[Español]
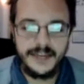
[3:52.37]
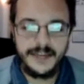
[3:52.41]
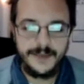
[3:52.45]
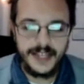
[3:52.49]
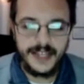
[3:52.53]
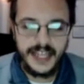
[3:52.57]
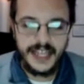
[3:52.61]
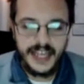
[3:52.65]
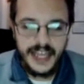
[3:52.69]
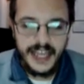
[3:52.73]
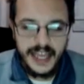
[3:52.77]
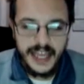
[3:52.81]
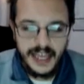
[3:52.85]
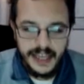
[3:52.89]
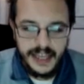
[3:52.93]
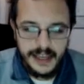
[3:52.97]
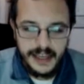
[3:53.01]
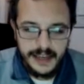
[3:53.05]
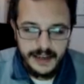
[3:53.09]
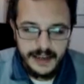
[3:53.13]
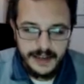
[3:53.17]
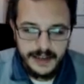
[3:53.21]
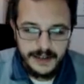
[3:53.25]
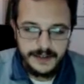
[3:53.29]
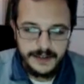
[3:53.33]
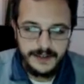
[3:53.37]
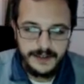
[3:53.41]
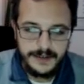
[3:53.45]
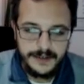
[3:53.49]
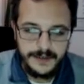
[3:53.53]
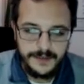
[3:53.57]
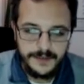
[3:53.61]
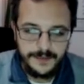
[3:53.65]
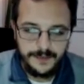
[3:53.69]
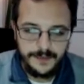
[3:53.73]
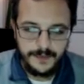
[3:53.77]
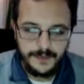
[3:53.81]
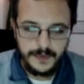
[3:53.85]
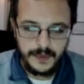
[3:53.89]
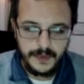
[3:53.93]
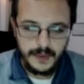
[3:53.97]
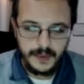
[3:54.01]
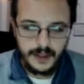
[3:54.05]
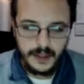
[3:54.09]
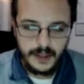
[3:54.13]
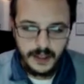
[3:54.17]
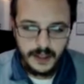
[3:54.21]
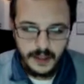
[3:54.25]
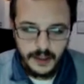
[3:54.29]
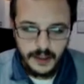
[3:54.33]
de ahí.
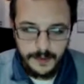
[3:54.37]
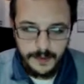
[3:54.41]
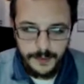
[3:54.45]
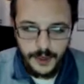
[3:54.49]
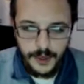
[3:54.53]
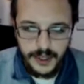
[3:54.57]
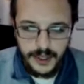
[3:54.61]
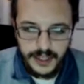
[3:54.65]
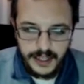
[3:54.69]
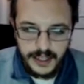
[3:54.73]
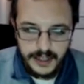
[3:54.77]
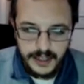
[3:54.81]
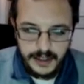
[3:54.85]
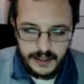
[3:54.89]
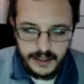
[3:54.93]
No importa.